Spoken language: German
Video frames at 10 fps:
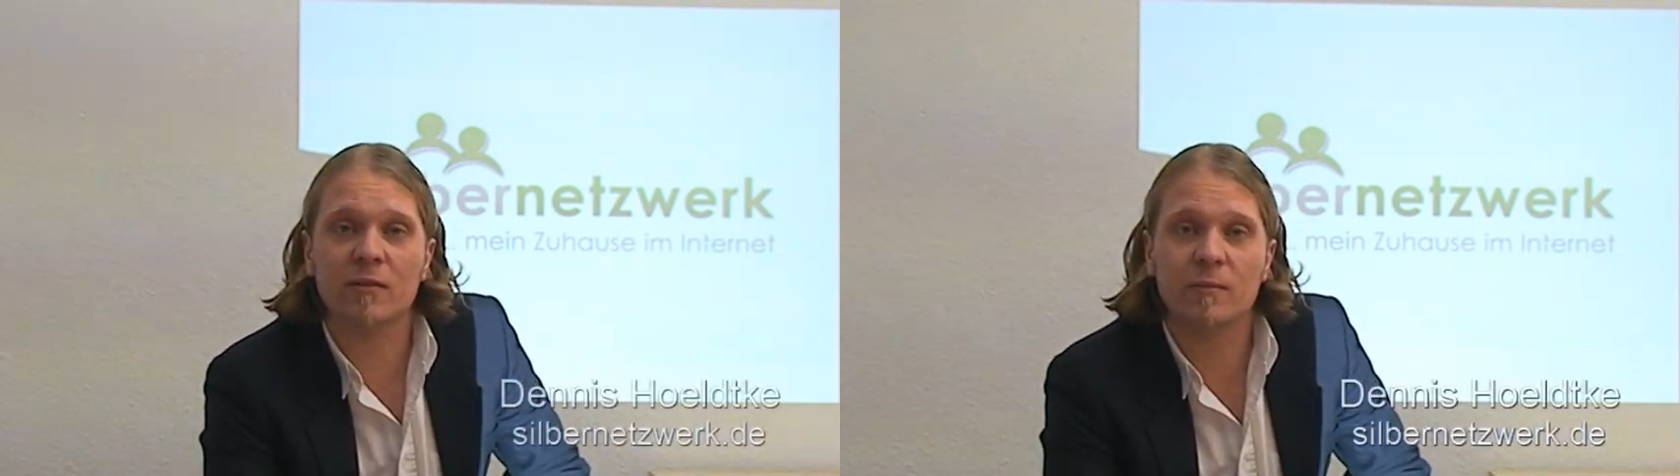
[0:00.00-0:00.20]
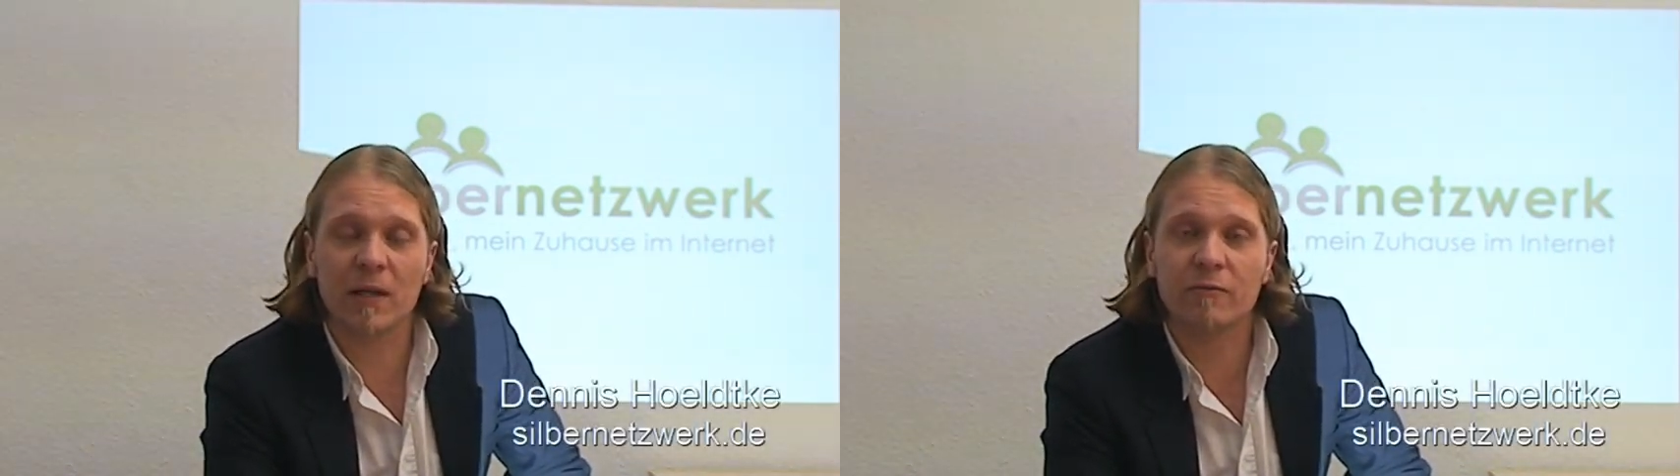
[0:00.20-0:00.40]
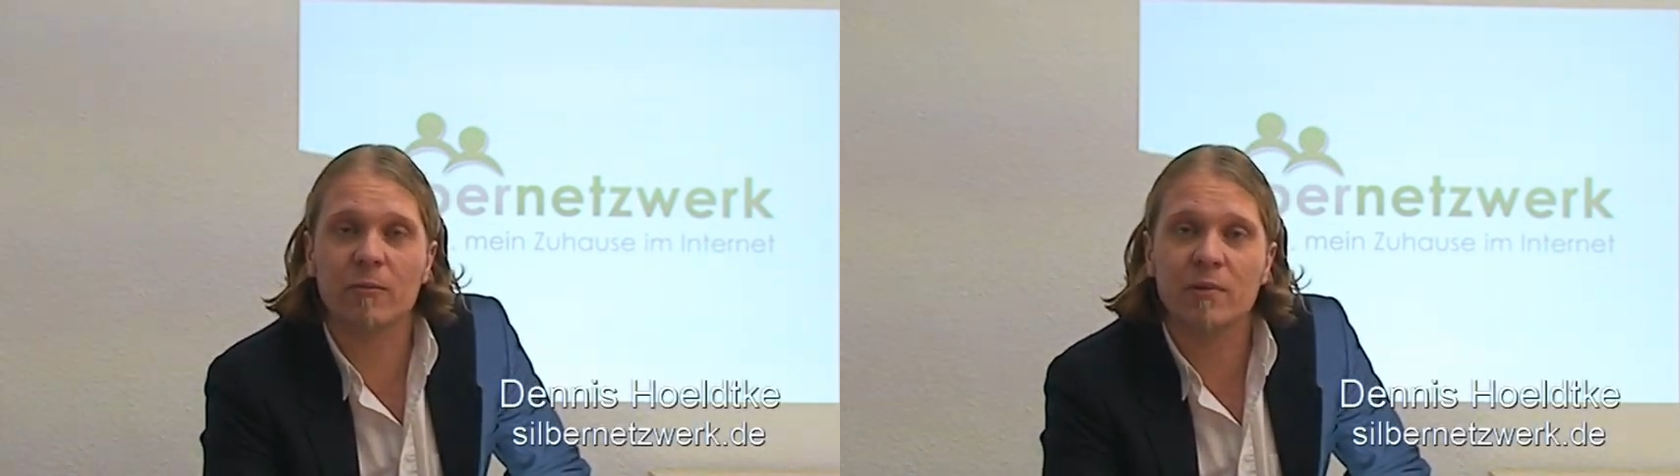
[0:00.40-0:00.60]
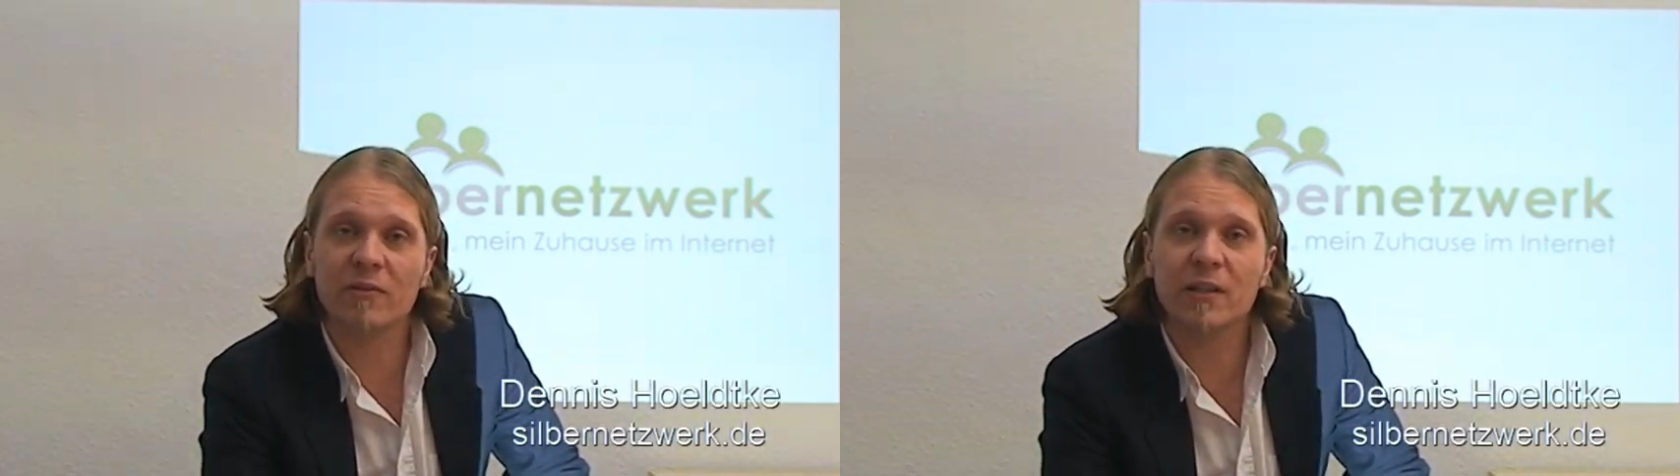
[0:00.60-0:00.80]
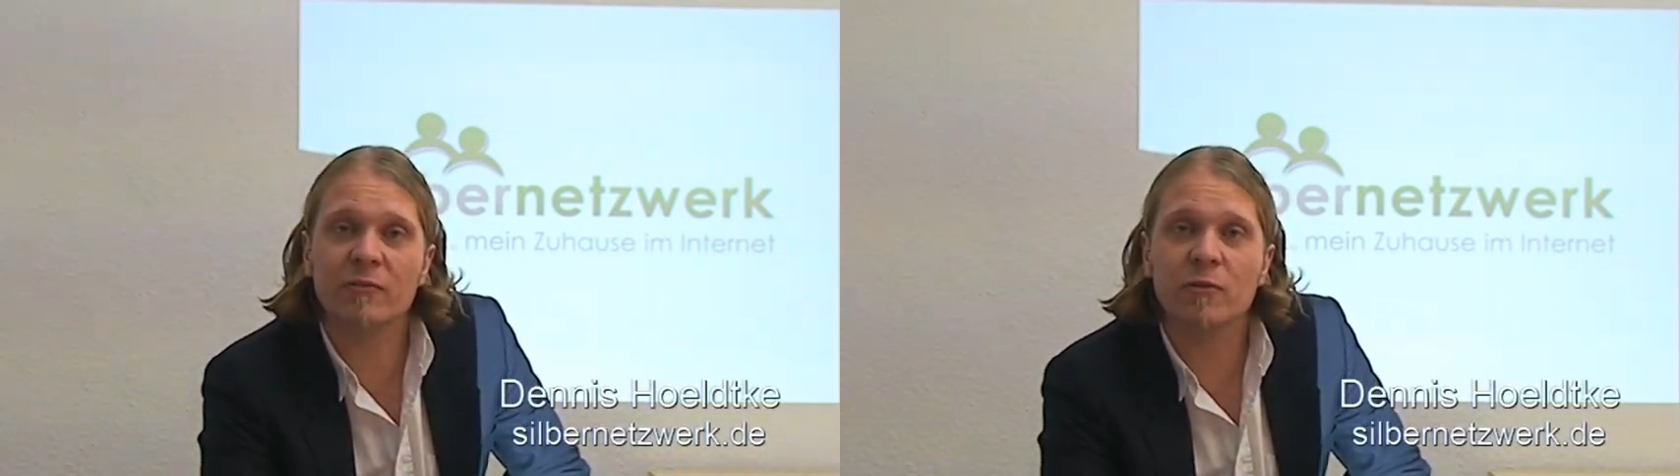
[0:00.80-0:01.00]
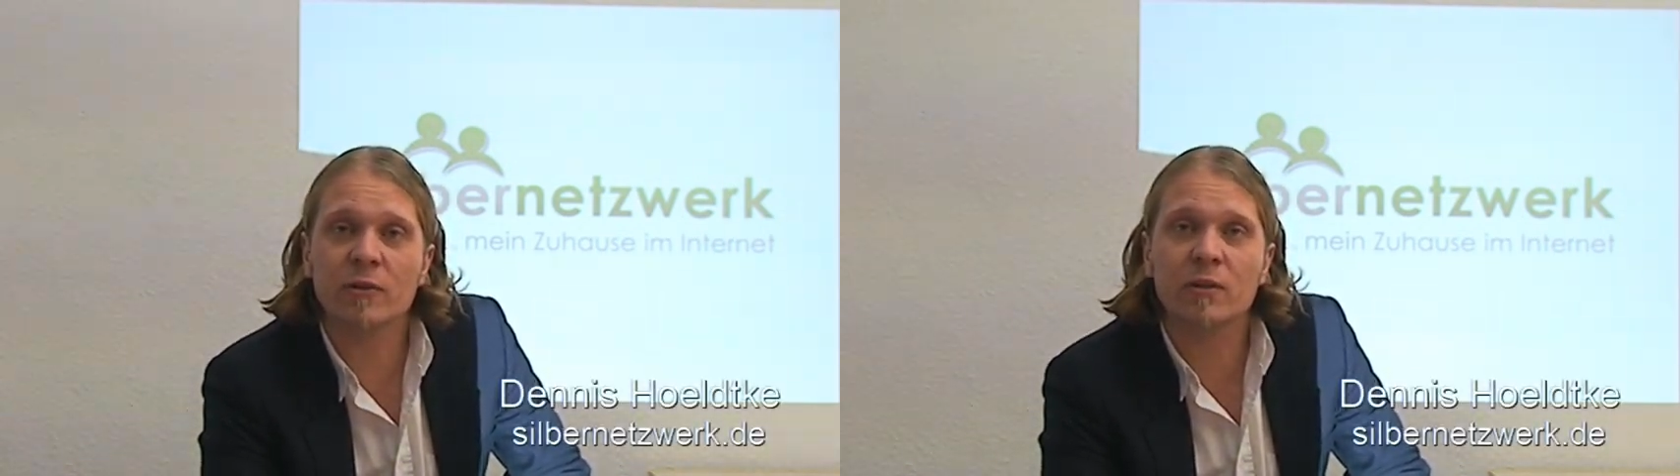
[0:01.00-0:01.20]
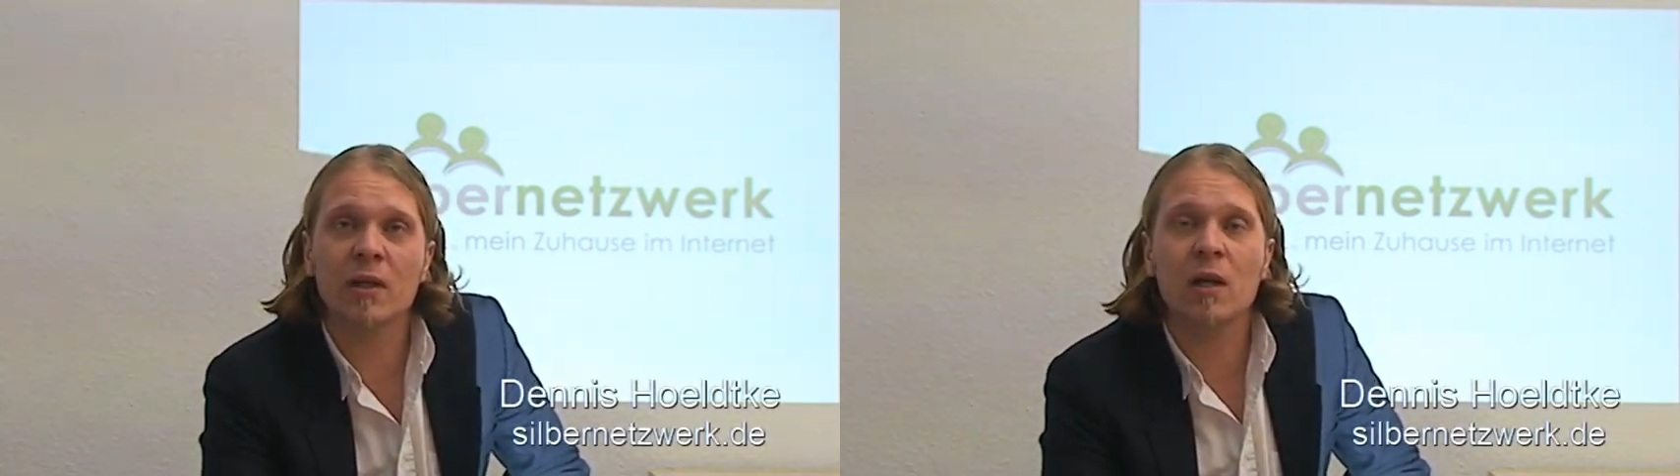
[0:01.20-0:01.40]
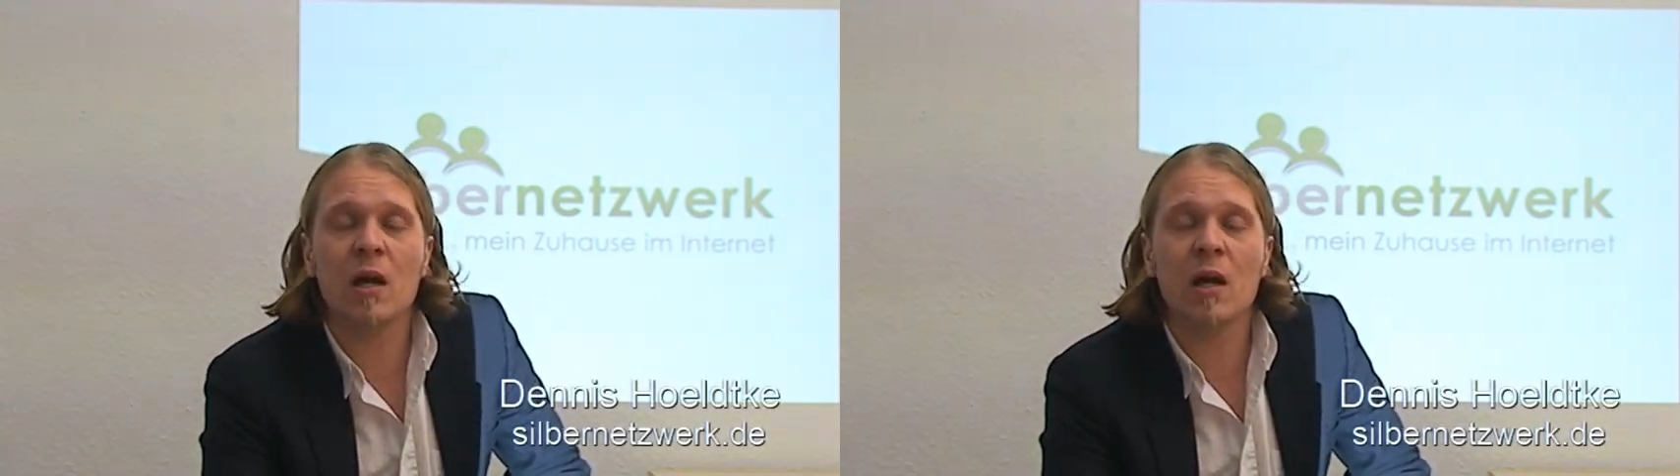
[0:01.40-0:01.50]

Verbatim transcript: die Plattform entwickelt worden,